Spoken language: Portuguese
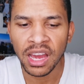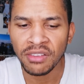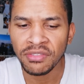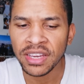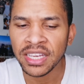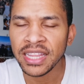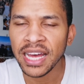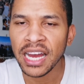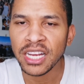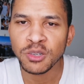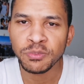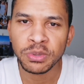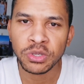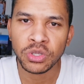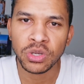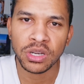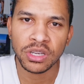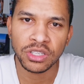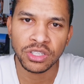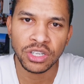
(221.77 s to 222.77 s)
A verdade,
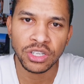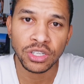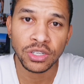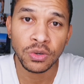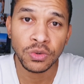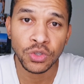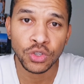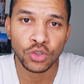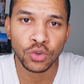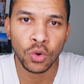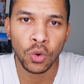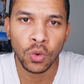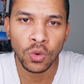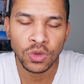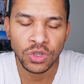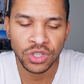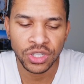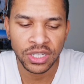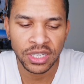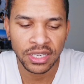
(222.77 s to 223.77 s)
pessoal, é que a gente não
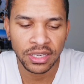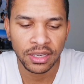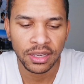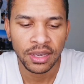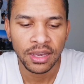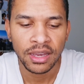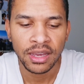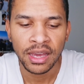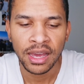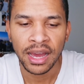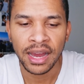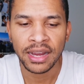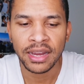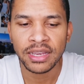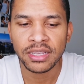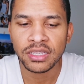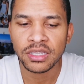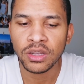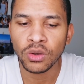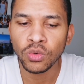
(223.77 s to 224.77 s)
esconde que a
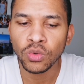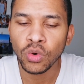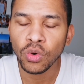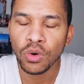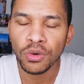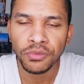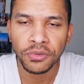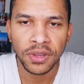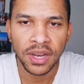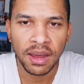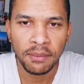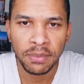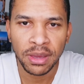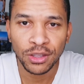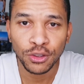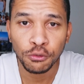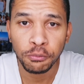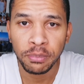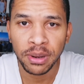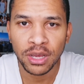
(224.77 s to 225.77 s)
questão do
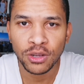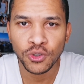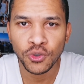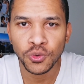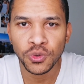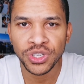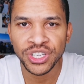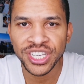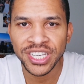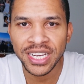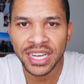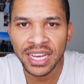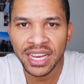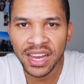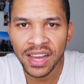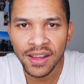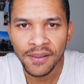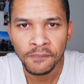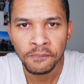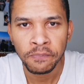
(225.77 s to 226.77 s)
confinamento
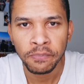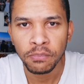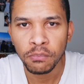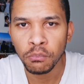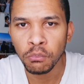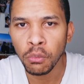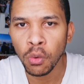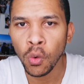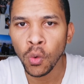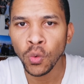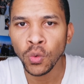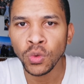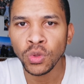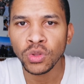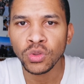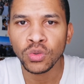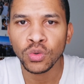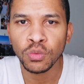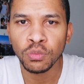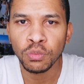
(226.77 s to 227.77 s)
prejudica
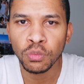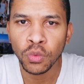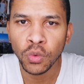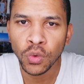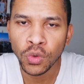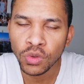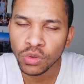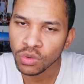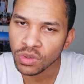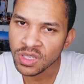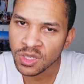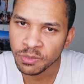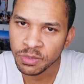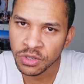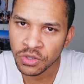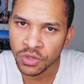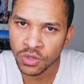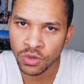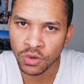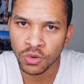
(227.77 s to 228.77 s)
muito, muito as
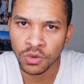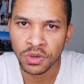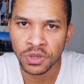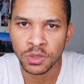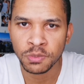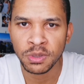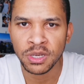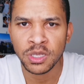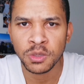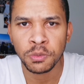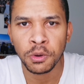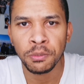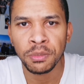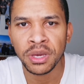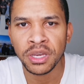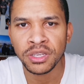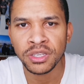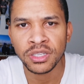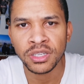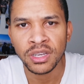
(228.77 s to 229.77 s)
pessoas,
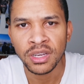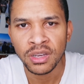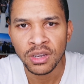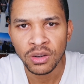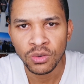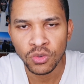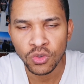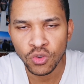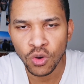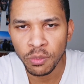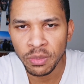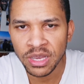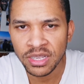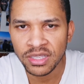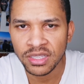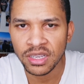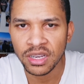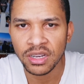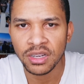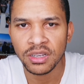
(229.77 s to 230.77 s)
principalmente os
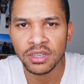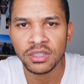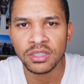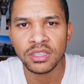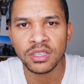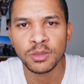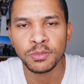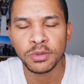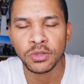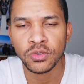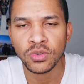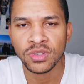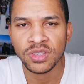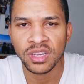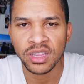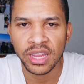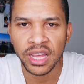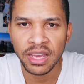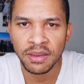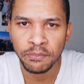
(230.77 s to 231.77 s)
comerciantes, as pessoas
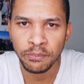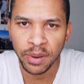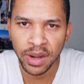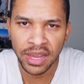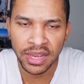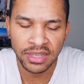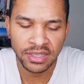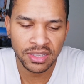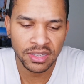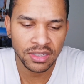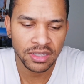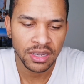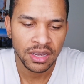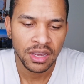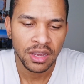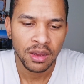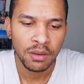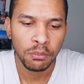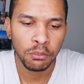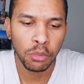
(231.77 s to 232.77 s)
que têm empresas.
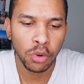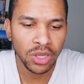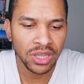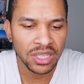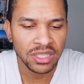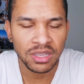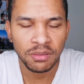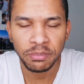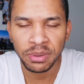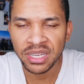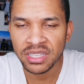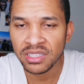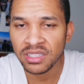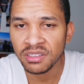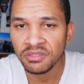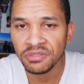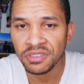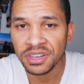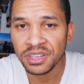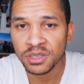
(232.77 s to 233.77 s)
Muitas empresas,
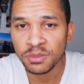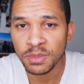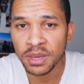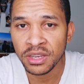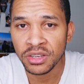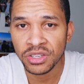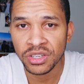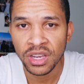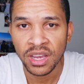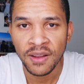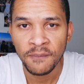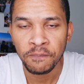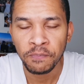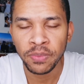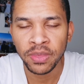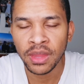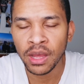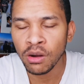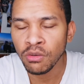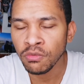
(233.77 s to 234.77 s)
infelizmente,
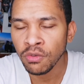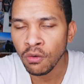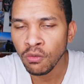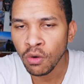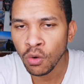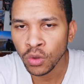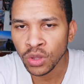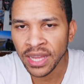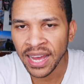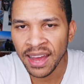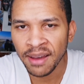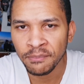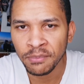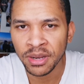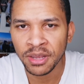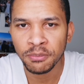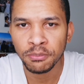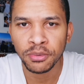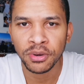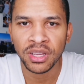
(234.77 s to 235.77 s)
não vão voltar a
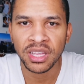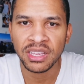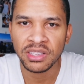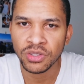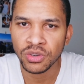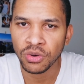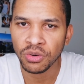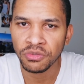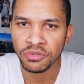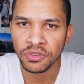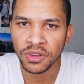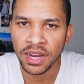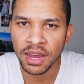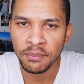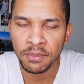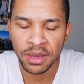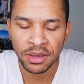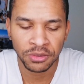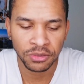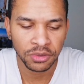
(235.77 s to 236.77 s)
abrir porque esse
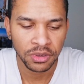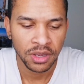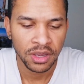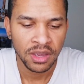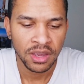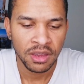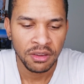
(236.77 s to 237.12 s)
confinamento